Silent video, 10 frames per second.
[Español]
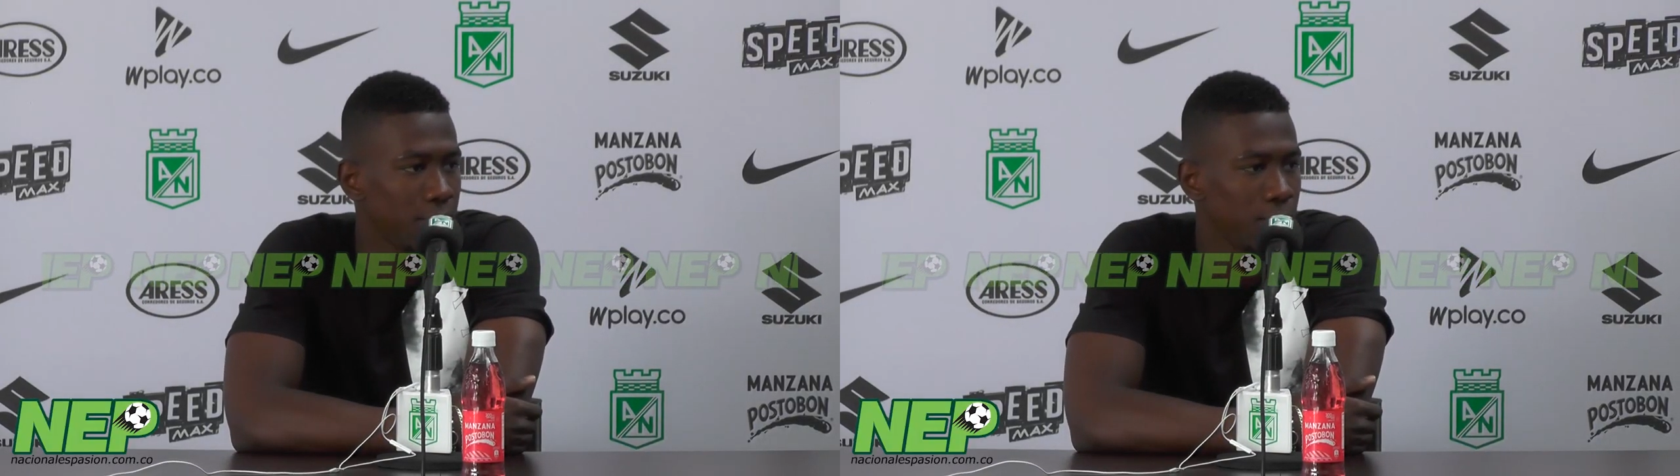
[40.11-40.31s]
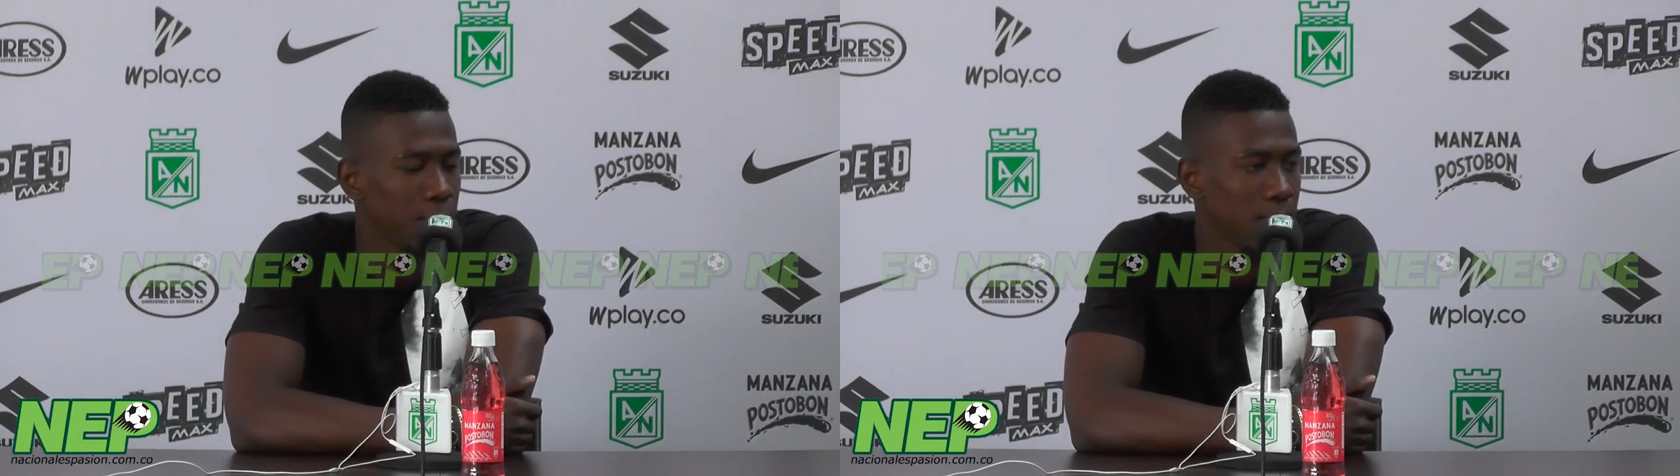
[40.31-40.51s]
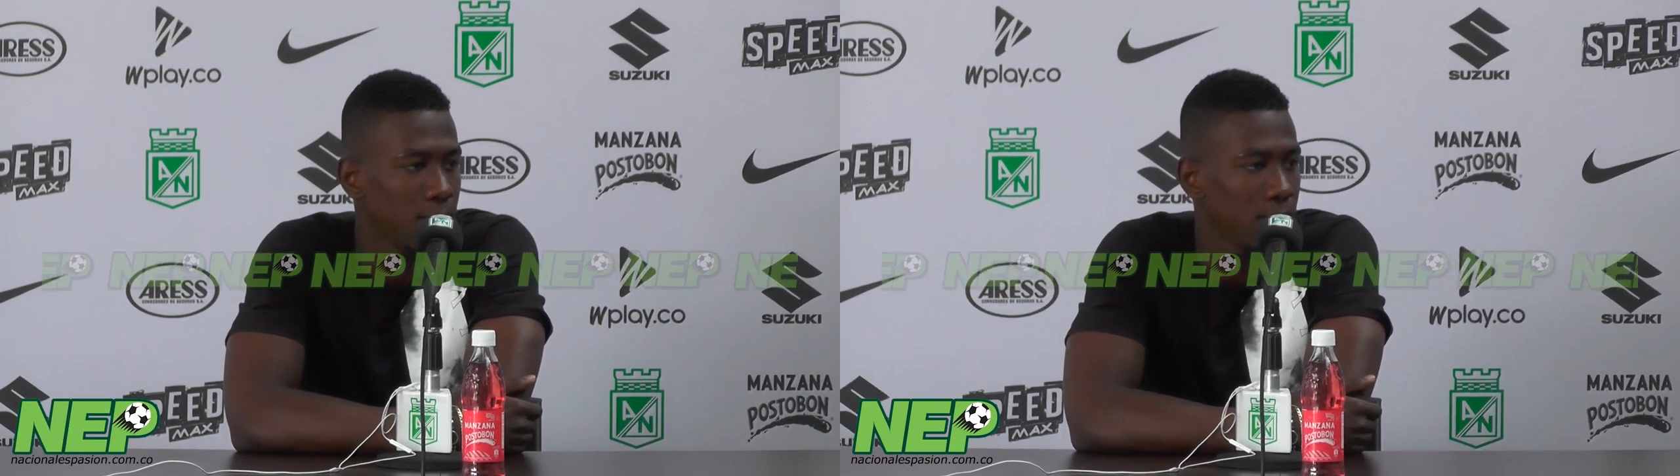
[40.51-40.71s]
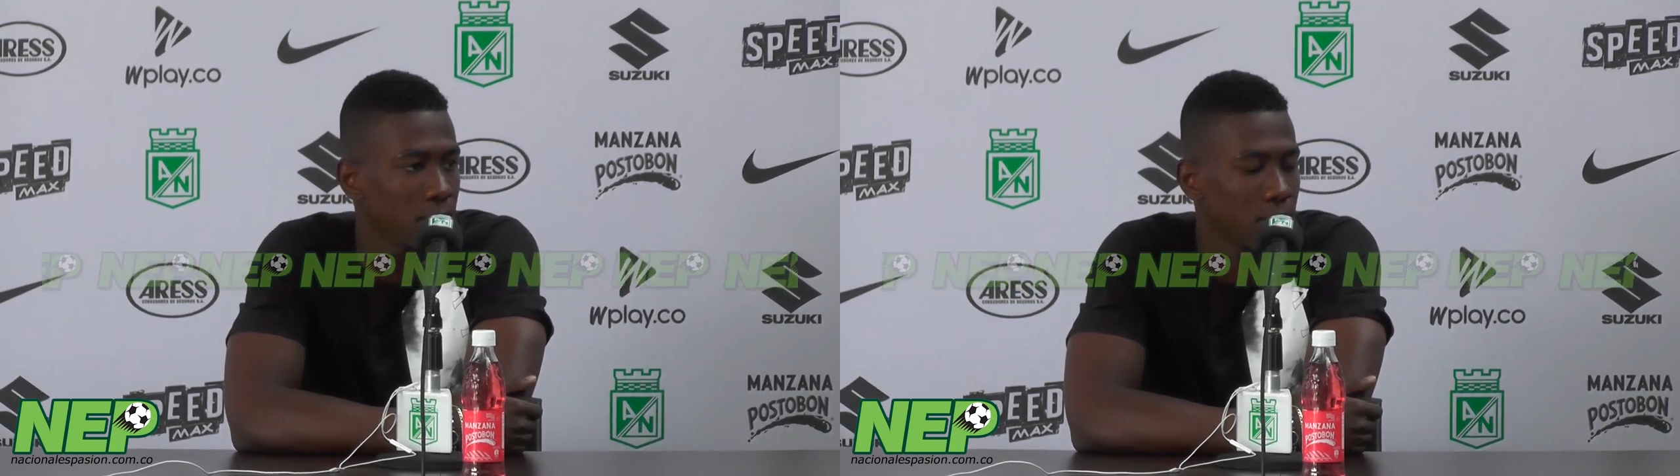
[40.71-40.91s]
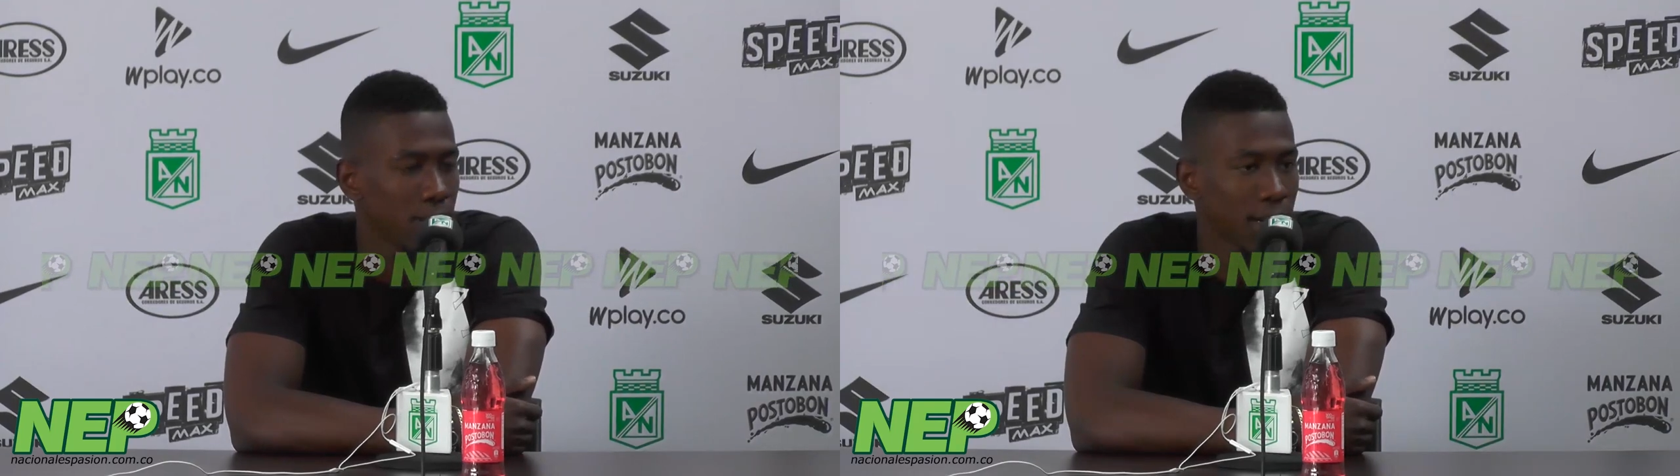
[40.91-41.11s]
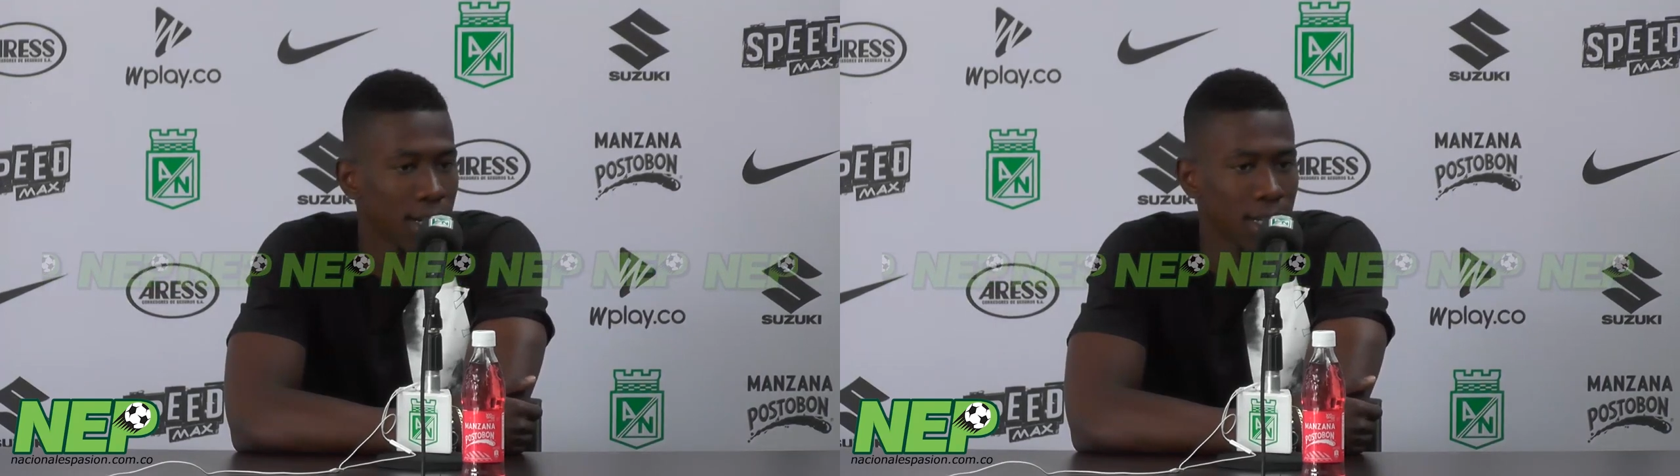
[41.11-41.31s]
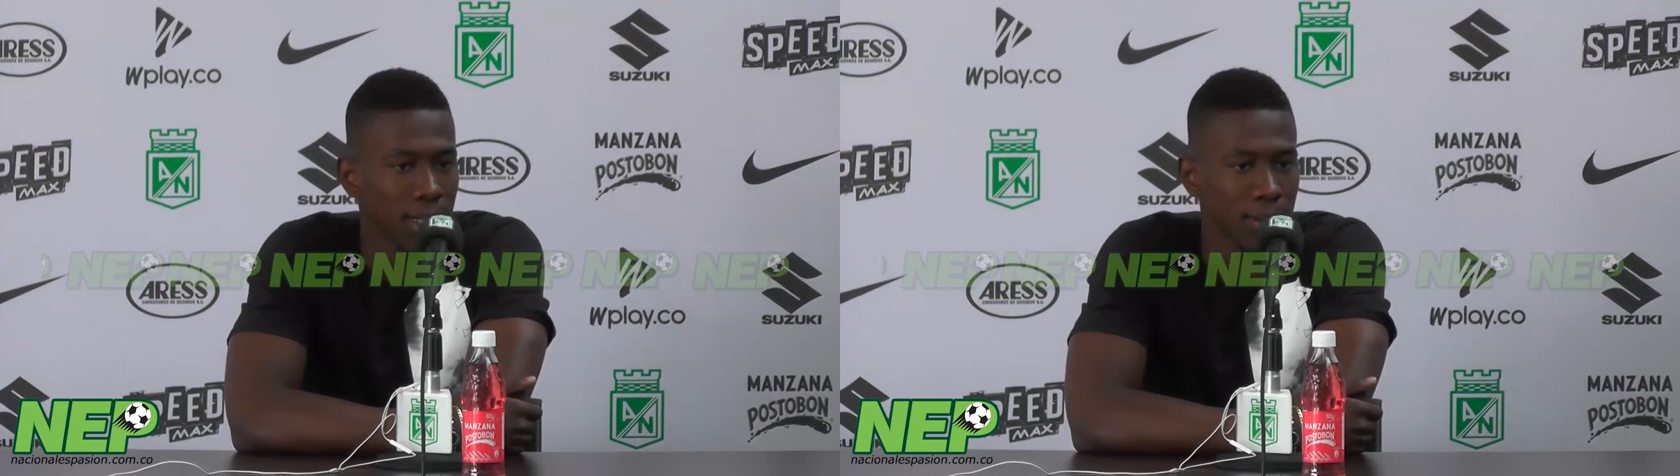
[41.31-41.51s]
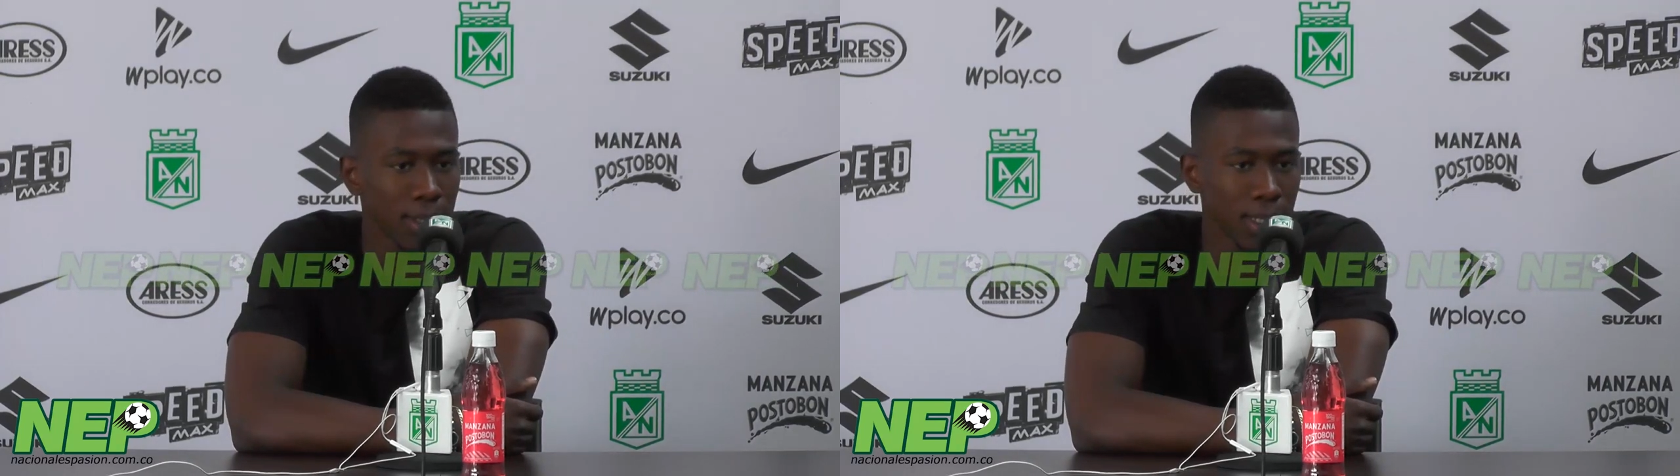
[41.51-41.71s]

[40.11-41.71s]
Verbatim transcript: fútbol, toca